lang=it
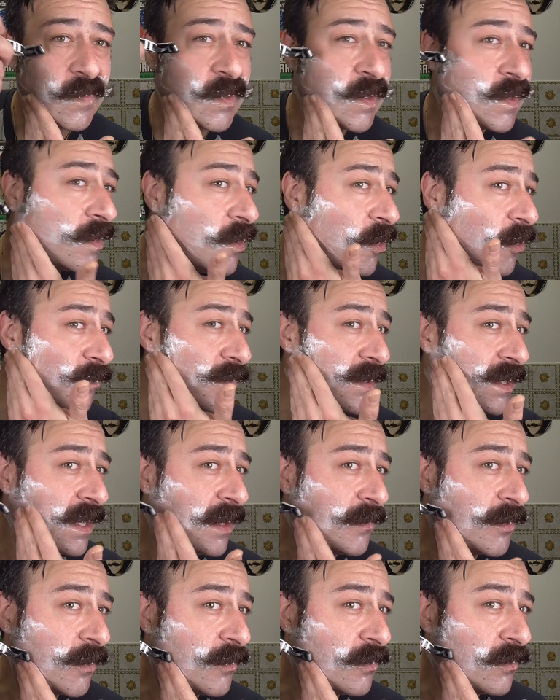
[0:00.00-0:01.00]
Cioè, ti
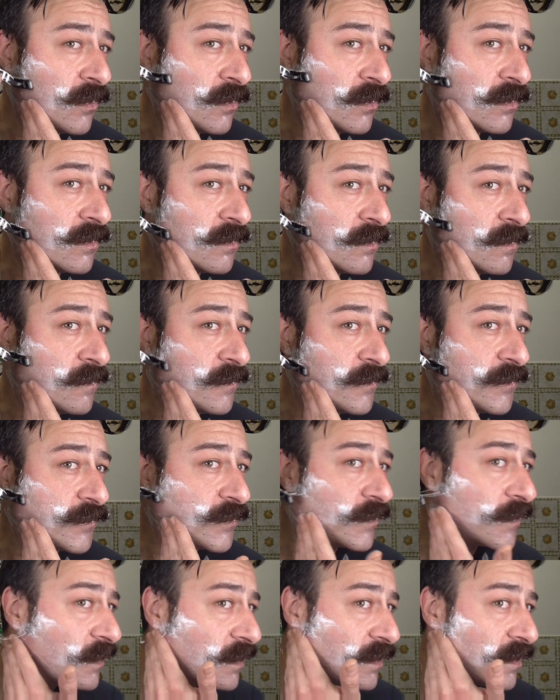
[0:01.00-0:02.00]
obbliga proprio,
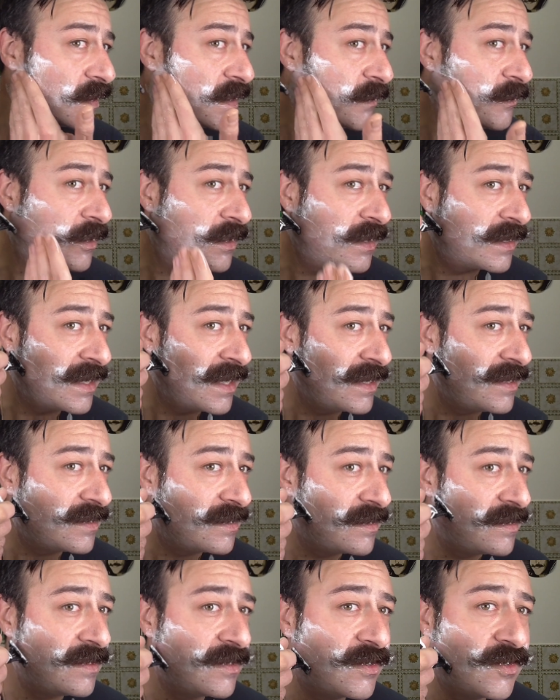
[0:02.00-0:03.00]
capito, a
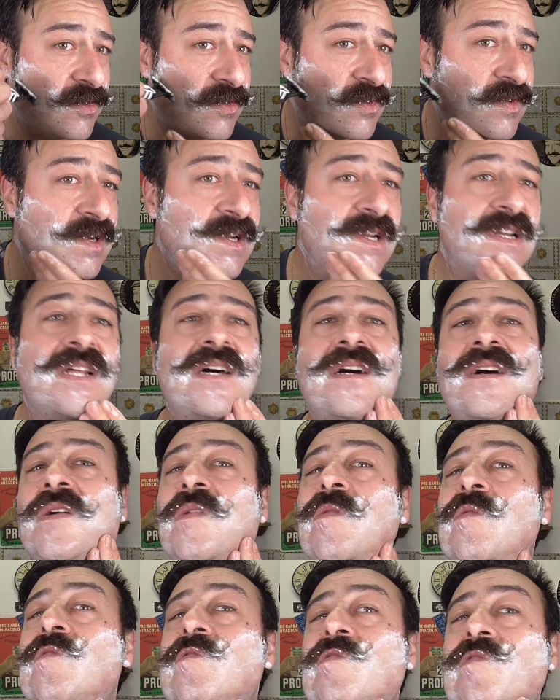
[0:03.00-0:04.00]
raderti con